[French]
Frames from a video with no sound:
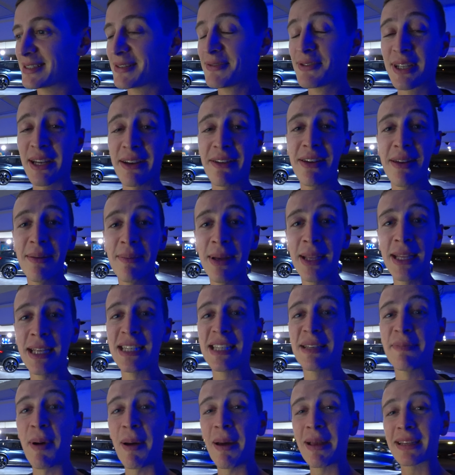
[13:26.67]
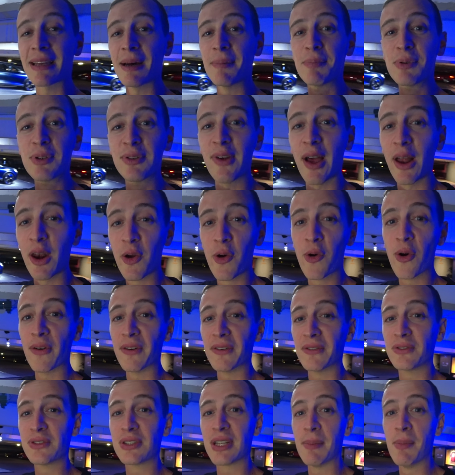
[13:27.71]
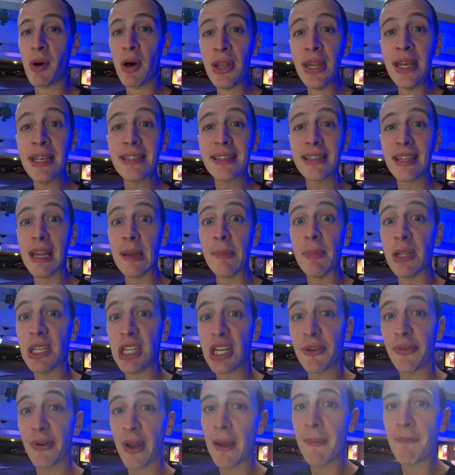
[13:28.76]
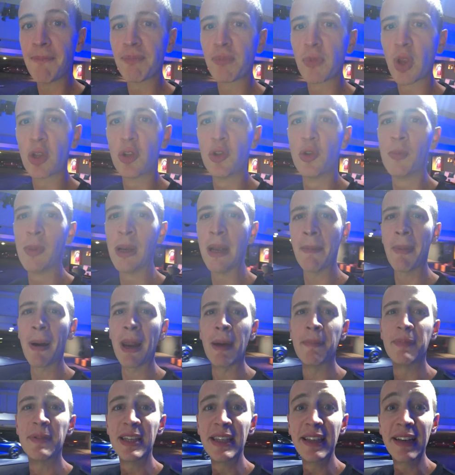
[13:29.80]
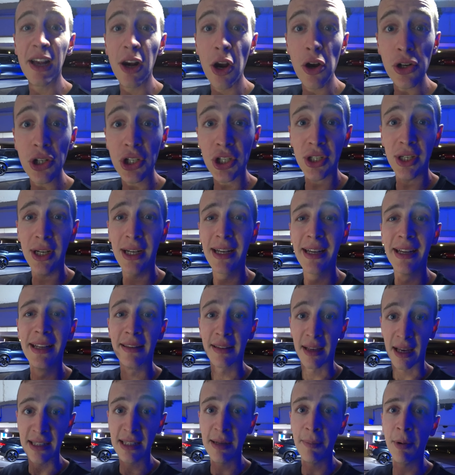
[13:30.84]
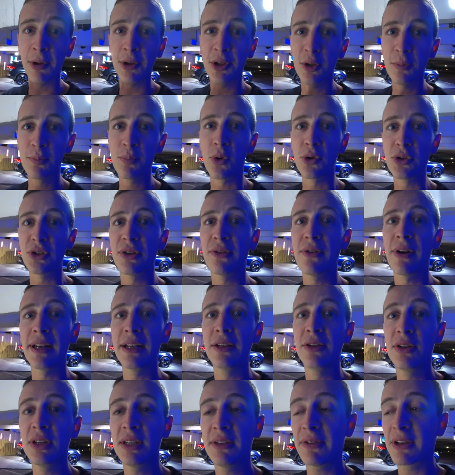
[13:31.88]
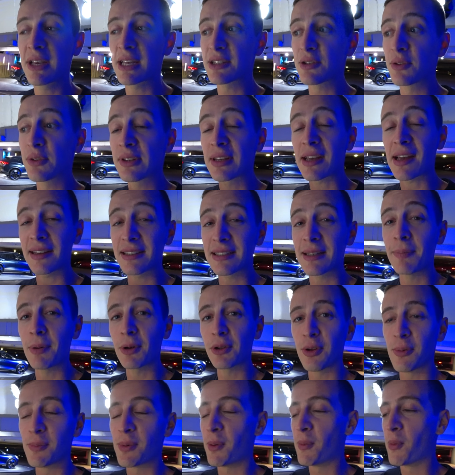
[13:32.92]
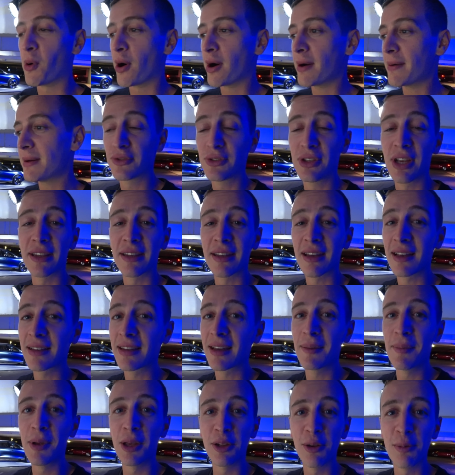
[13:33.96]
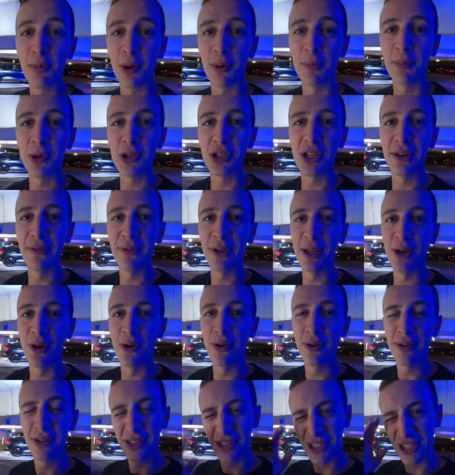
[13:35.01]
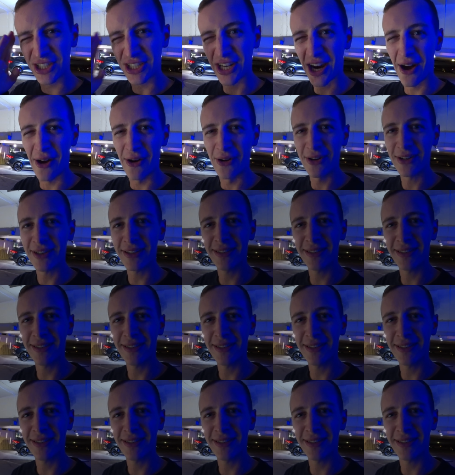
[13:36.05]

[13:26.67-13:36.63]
si vous avez aimé, n'hésitez pas à mettre un pouce vers le haut, vous abonner si ce n'est pas déjà fait. N'oubliez pas la petite cloche, très importante pour recevoir les notifications, très important pour moi. Je vous dis à très très bientôt pour une prochaine vidéo. Ciao